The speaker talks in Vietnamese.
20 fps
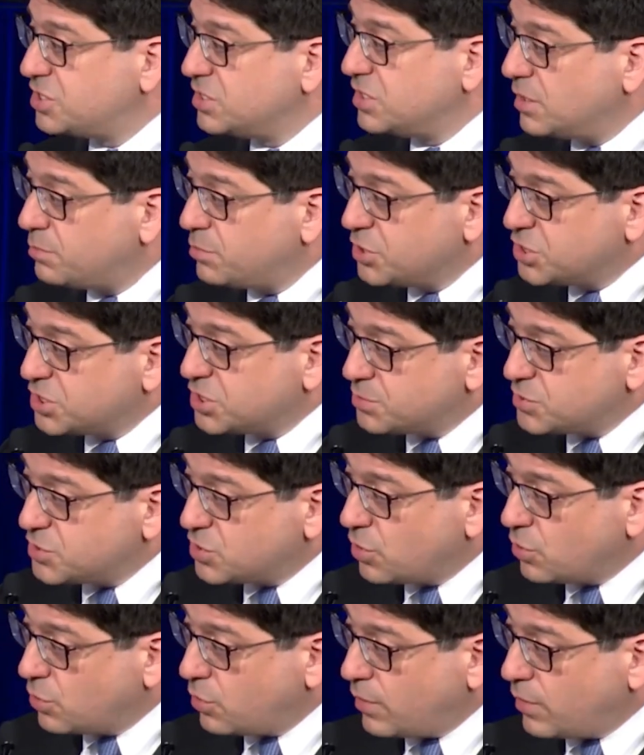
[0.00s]
và tôi
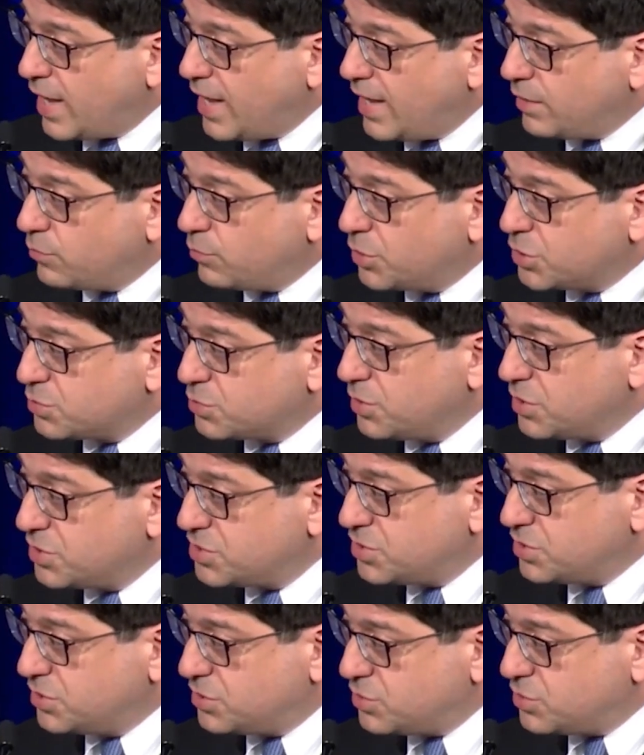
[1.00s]
sẽ không thử ở
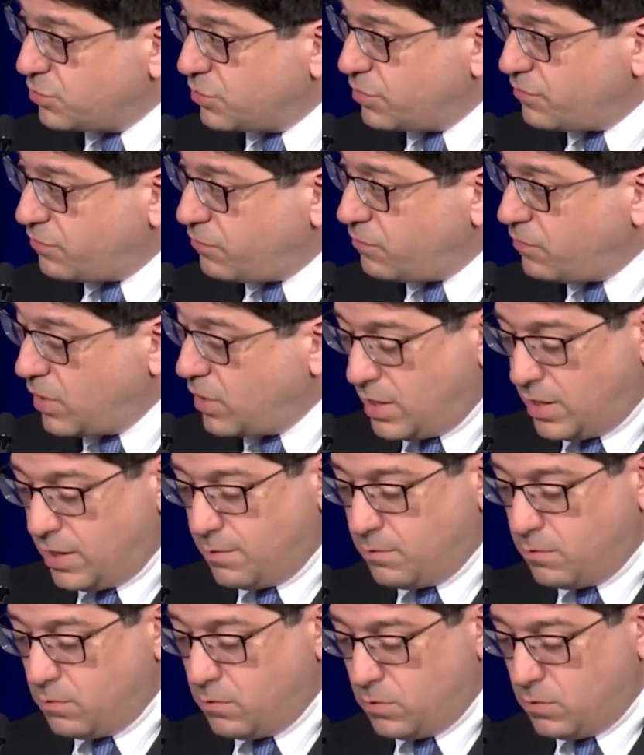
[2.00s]
đây nhưng
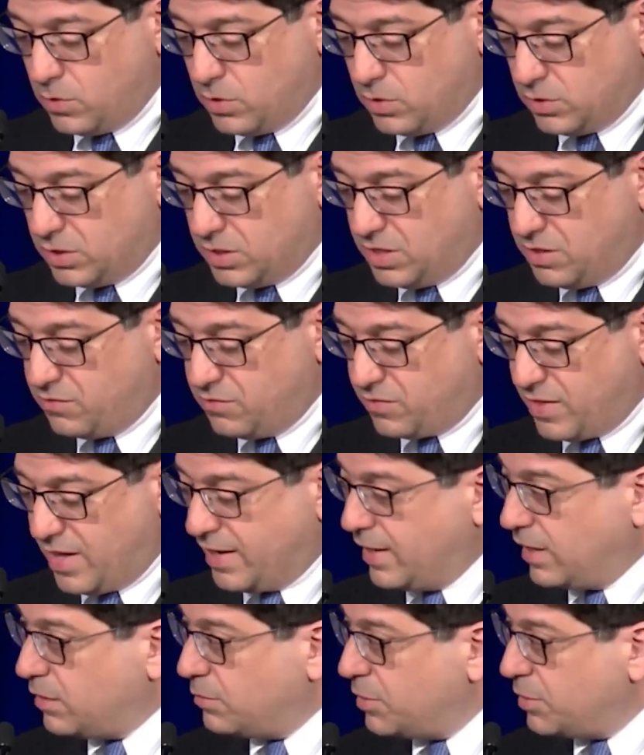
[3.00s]
tôi sẽ chia sẻ một
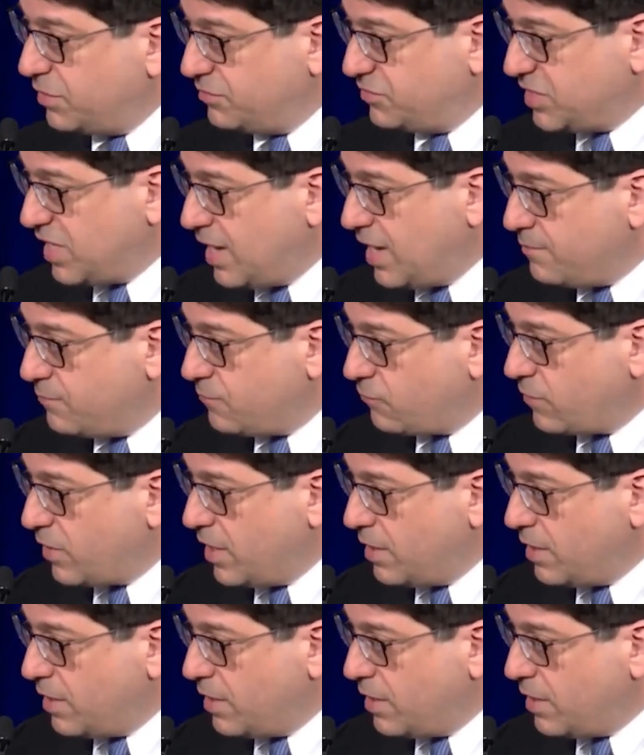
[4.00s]
kinh nghiệm cuối cùng